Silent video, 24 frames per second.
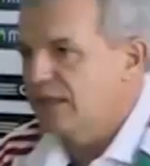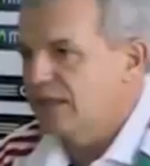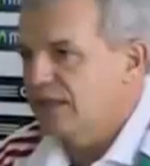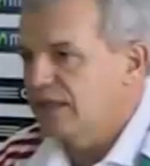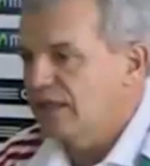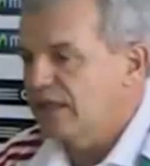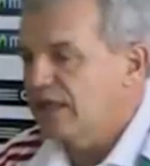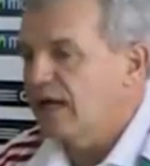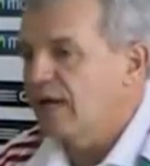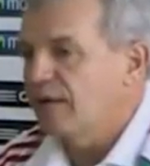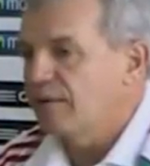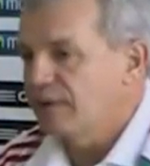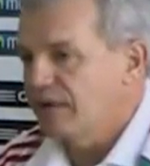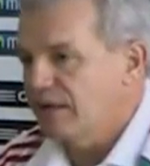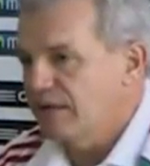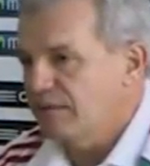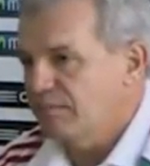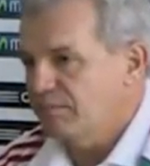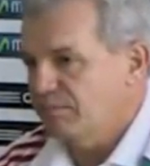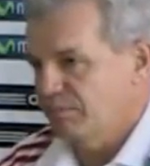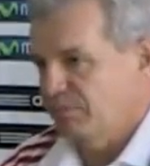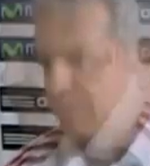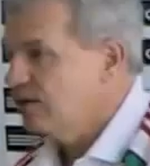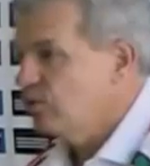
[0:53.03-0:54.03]
Y
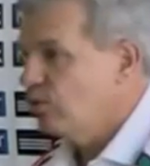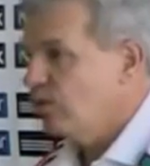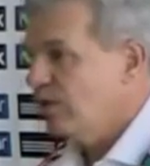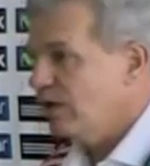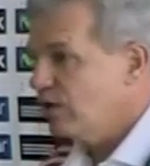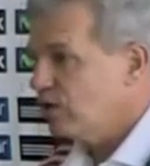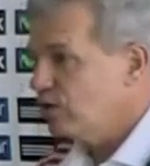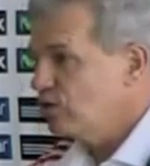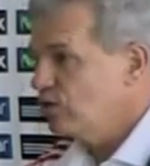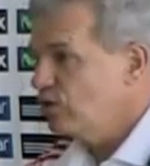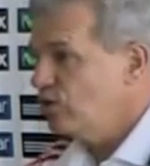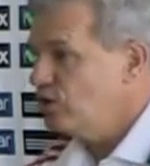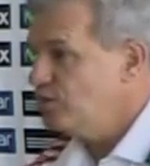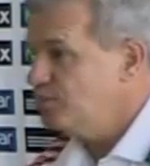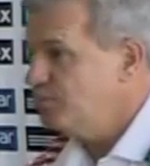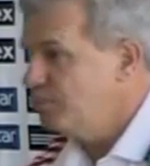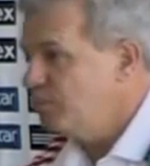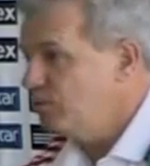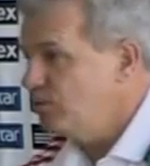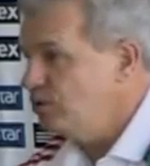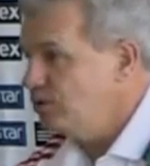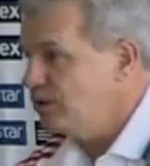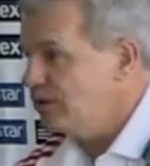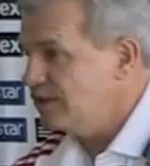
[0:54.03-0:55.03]
Javier juega con dos
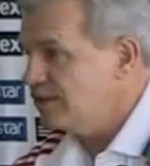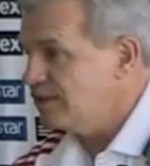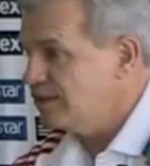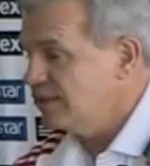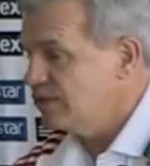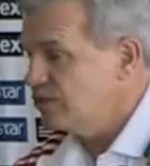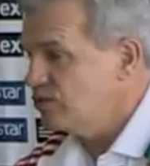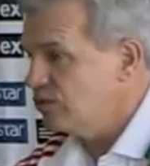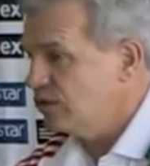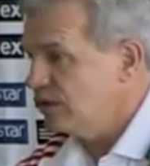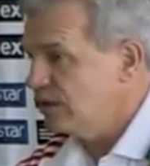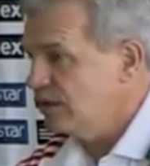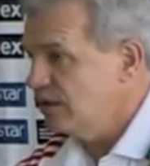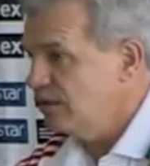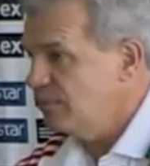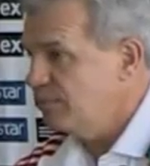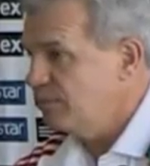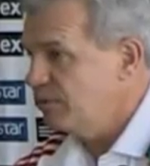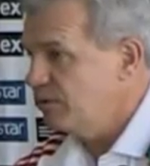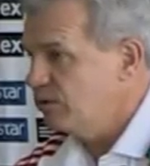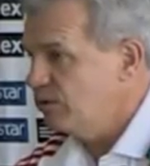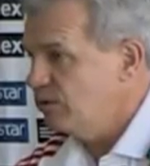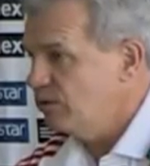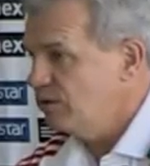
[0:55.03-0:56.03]
puntas en su
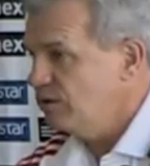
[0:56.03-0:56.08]
equipo,